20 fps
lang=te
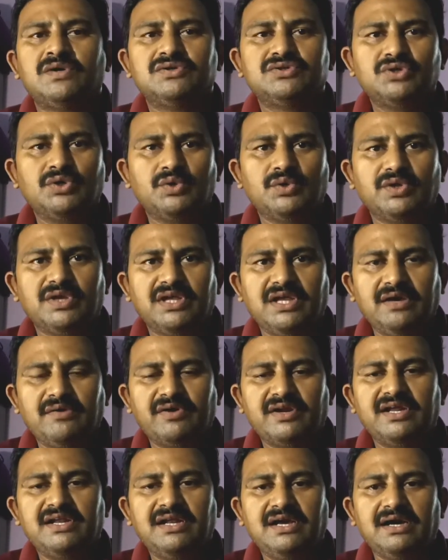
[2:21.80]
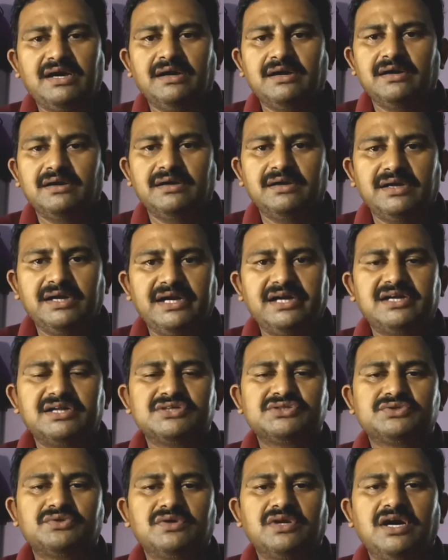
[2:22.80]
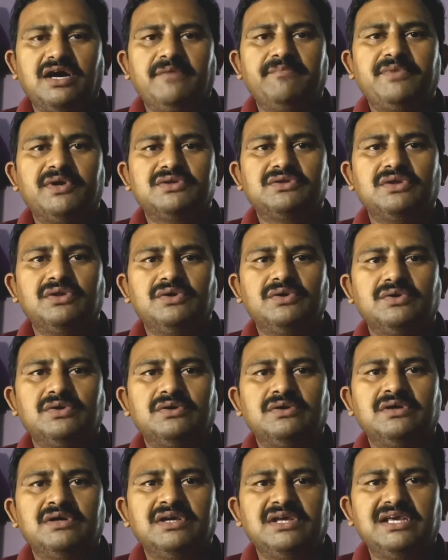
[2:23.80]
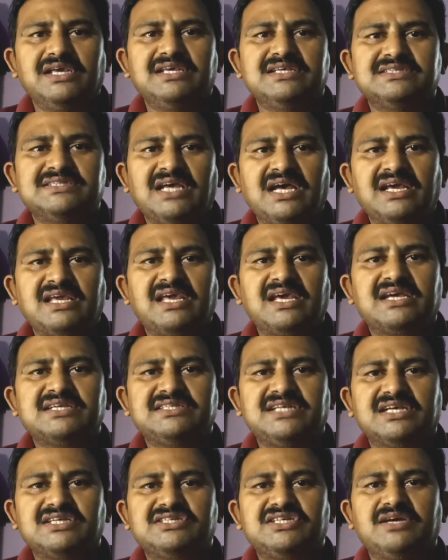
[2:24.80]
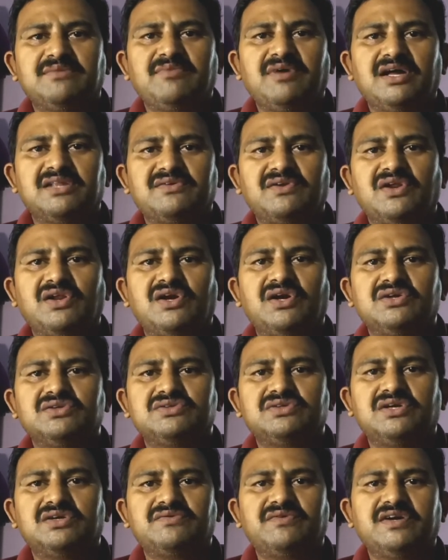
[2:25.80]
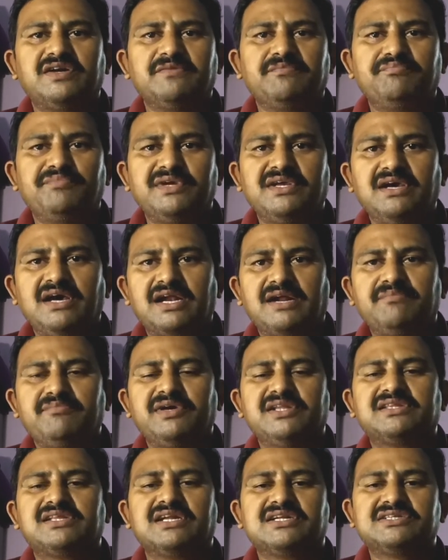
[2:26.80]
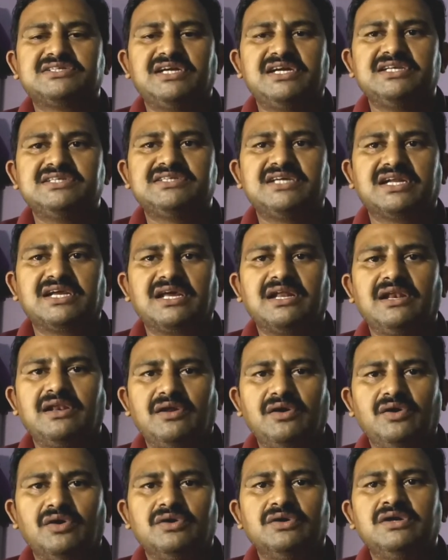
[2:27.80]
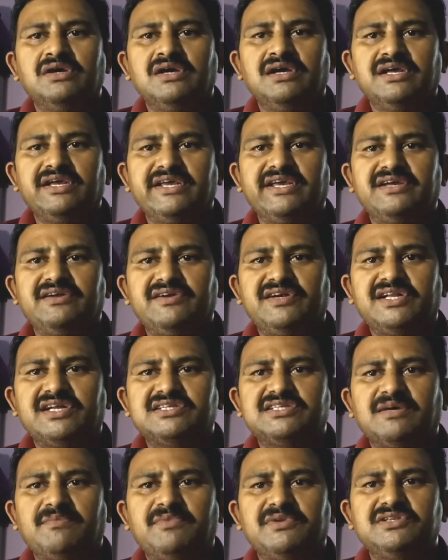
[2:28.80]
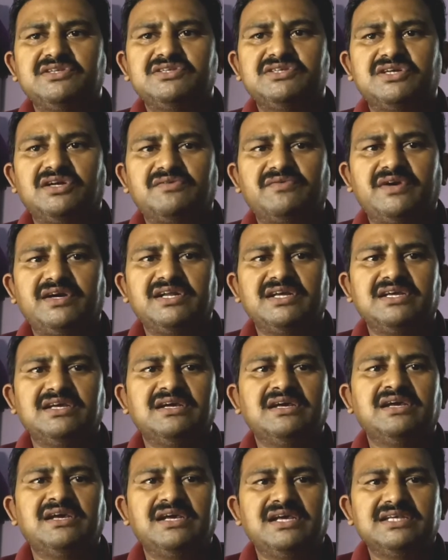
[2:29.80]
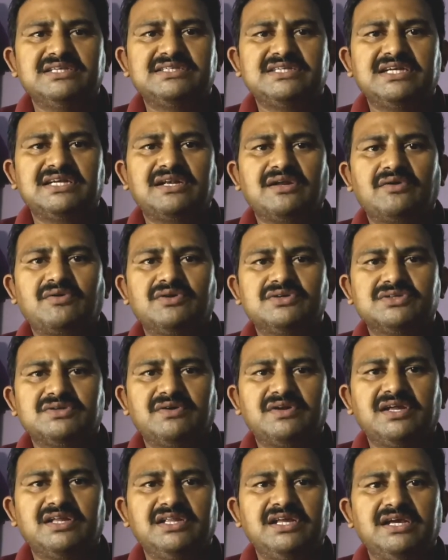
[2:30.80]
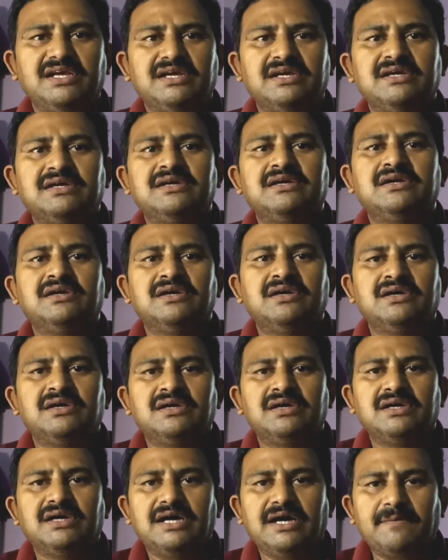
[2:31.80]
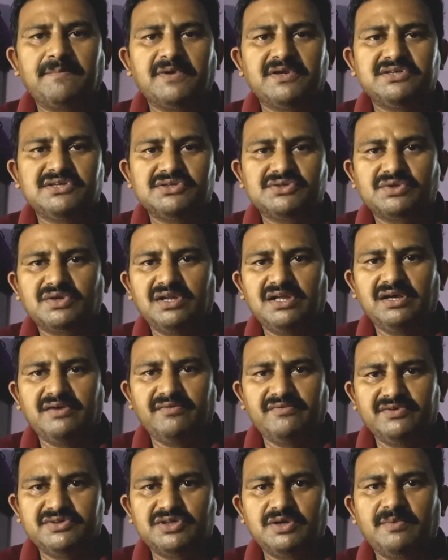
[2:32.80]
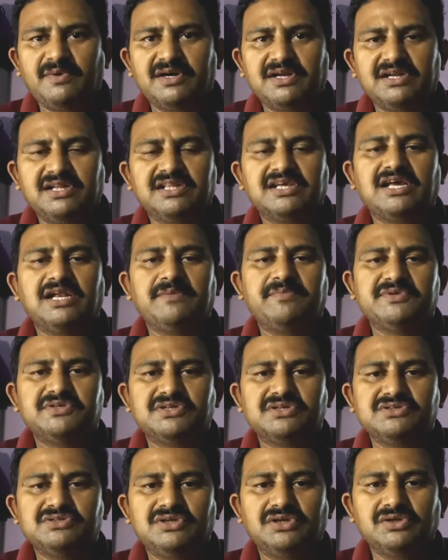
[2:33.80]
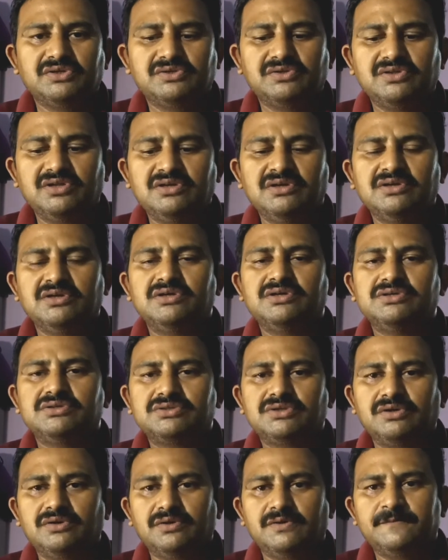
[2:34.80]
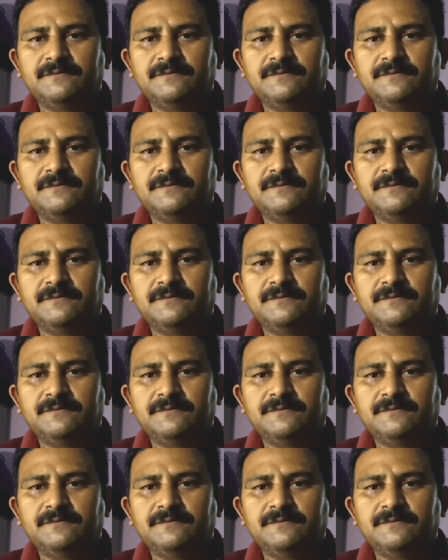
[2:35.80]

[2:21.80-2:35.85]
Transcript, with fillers: సో ఎవరైనా ఇంట్రెస్ట్ ఉన్న అభ్యర్థులు ఈ సాంఘిక సంక్షేమ ఆధ్వర్యంలో నడుతున్నటువంటి బిఆర్ అంబేద్కర్ స్టడీ సర్కిల్లో ఈ వీటికి సంబంధించినటువంటి ఈ సీట్ల కోసం అనేది అప్లై చేసుకునే వెసులుబాటు అనేది కల్పించడం జరుగుతుంది సో